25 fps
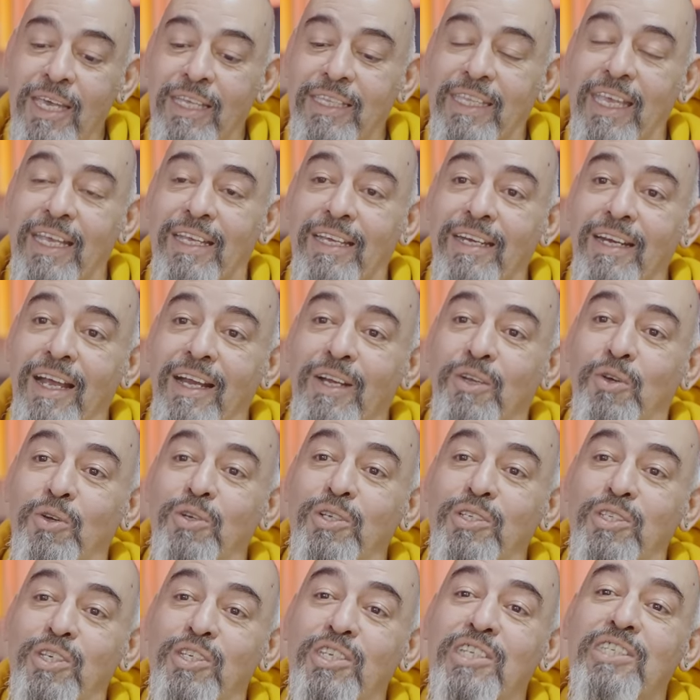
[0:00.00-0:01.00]
Tekrar
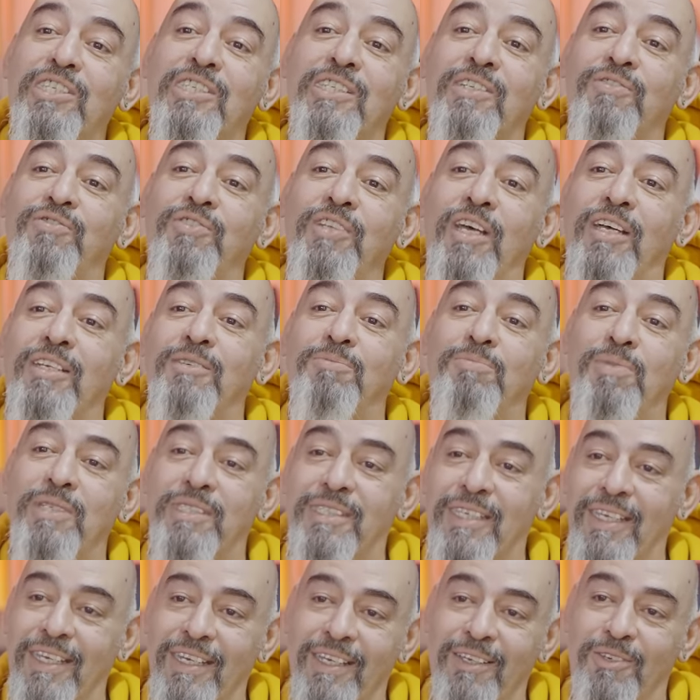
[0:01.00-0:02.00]
alkolü içecek sınıfına
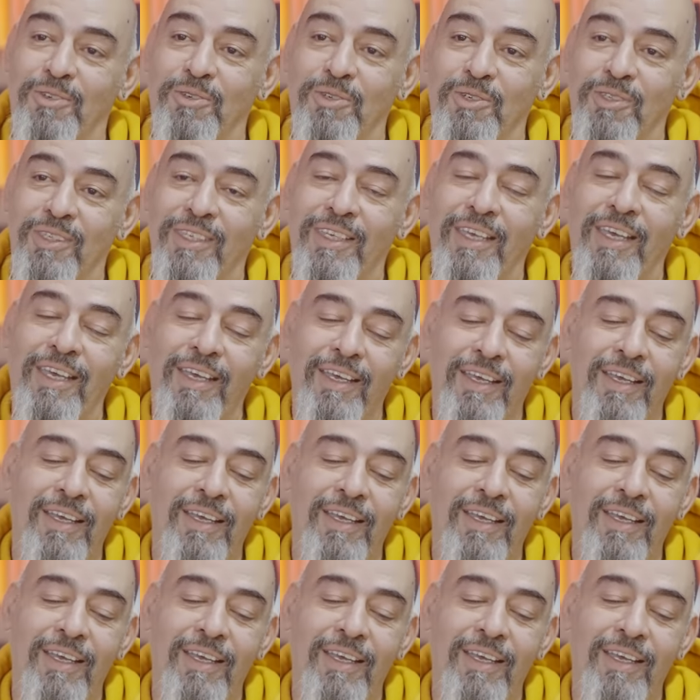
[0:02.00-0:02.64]
alınması gerekiyor diye.